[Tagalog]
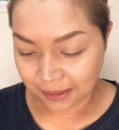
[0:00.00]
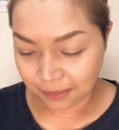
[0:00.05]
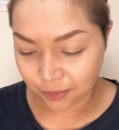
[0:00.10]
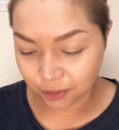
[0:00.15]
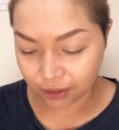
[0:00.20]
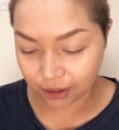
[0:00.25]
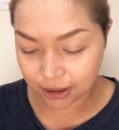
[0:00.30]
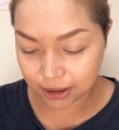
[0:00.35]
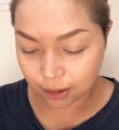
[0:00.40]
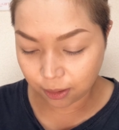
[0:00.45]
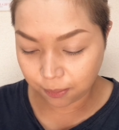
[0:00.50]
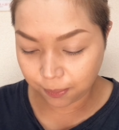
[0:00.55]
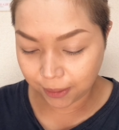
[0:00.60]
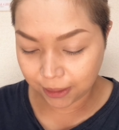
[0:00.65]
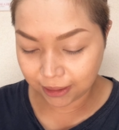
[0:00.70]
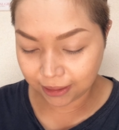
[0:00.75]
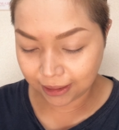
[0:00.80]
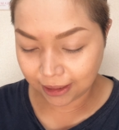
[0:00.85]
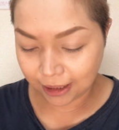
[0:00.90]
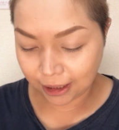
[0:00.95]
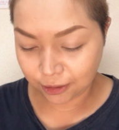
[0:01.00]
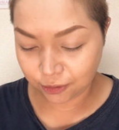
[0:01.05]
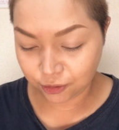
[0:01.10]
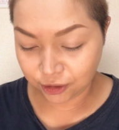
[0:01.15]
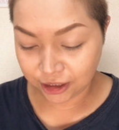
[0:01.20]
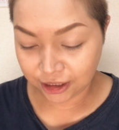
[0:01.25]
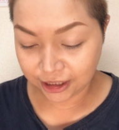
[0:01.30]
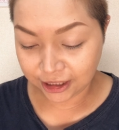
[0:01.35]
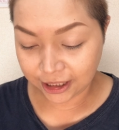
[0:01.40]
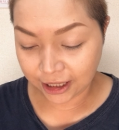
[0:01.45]
Meron kasi akong palit na ano,
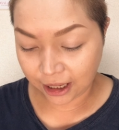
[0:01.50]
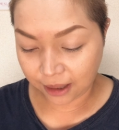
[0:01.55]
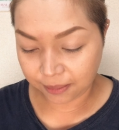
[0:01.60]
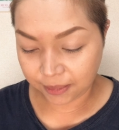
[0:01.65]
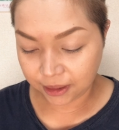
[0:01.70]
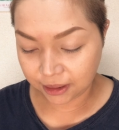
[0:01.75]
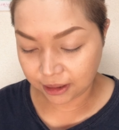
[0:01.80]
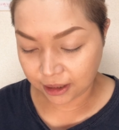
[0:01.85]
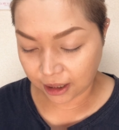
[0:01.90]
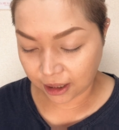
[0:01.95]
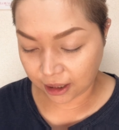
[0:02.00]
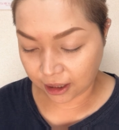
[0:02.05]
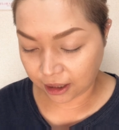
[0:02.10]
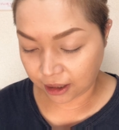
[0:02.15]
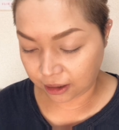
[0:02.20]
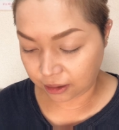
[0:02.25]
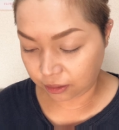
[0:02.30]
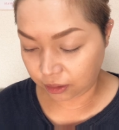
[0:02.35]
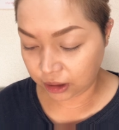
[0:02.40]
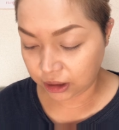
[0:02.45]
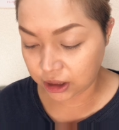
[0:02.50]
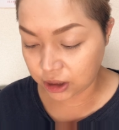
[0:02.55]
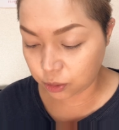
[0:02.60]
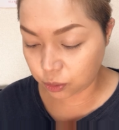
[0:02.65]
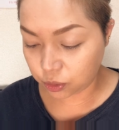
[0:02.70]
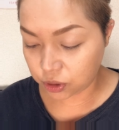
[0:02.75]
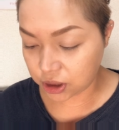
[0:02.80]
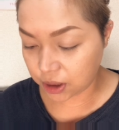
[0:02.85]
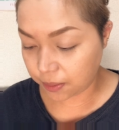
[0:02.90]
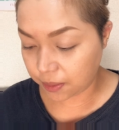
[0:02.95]
ginagamit na ano, hindi ko
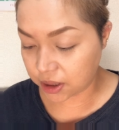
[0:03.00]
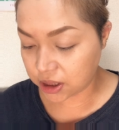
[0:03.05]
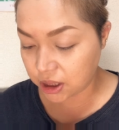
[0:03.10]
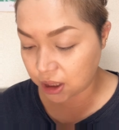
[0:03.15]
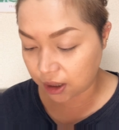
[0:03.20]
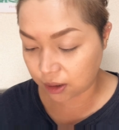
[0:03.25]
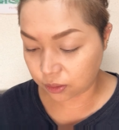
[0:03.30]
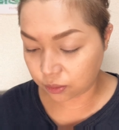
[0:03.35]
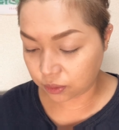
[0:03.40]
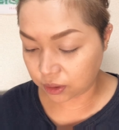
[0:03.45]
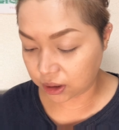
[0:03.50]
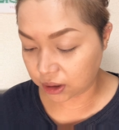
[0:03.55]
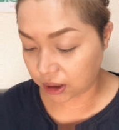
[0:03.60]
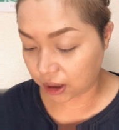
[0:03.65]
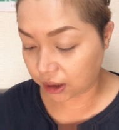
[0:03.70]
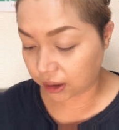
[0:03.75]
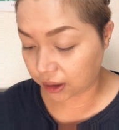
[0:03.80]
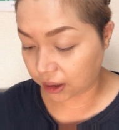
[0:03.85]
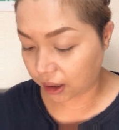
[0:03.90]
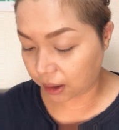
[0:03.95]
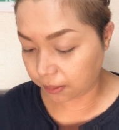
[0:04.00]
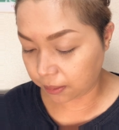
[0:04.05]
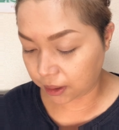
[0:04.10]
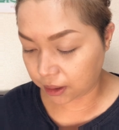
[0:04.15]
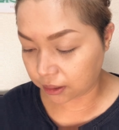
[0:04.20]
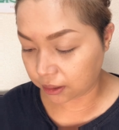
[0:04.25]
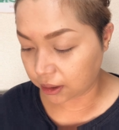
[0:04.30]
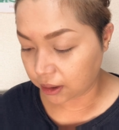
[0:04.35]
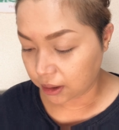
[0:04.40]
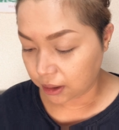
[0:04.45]
siya masyadong ginagamit,
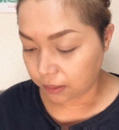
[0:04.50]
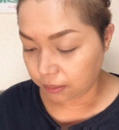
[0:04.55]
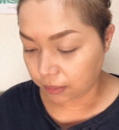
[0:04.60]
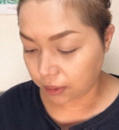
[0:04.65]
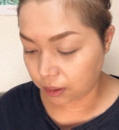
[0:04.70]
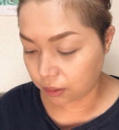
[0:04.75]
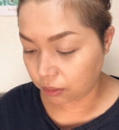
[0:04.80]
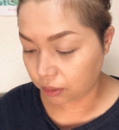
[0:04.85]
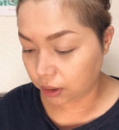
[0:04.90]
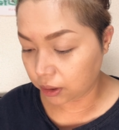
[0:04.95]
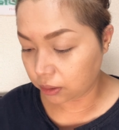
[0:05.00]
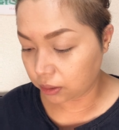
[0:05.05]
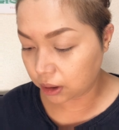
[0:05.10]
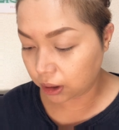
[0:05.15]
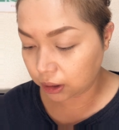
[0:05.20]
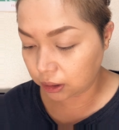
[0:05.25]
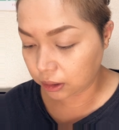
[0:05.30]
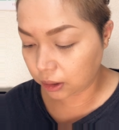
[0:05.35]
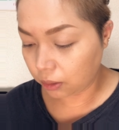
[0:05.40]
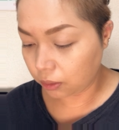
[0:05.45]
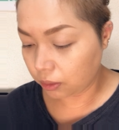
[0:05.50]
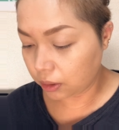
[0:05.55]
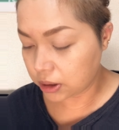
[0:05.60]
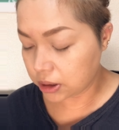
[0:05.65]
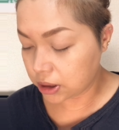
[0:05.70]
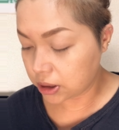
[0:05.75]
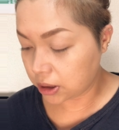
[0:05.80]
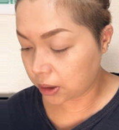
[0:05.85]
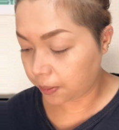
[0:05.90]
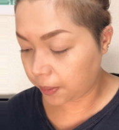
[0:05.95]
pero ngayon nakita ko
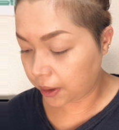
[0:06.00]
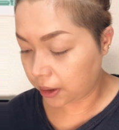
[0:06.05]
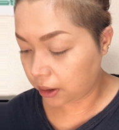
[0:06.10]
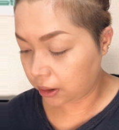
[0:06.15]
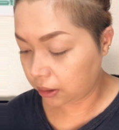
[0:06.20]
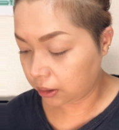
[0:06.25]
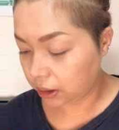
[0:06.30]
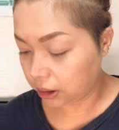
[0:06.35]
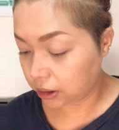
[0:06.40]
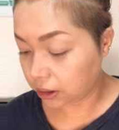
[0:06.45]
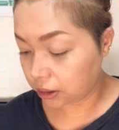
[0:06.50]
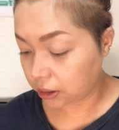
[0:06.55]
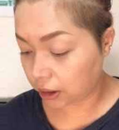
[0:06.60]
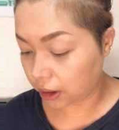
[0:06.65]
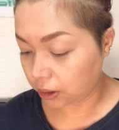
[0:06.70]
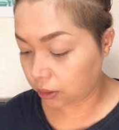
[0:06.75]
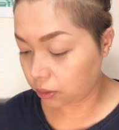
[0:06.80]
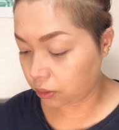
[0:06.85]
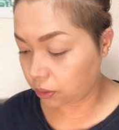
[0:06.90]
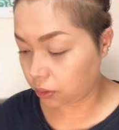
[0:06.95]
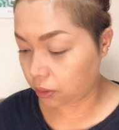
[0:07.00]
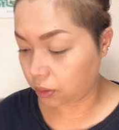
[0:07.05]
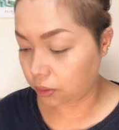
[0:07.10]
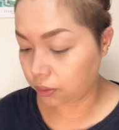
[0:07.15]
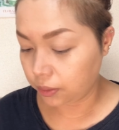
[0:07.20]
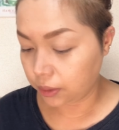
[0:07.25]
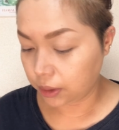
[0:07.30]
kasi siya parang, ito try ko to.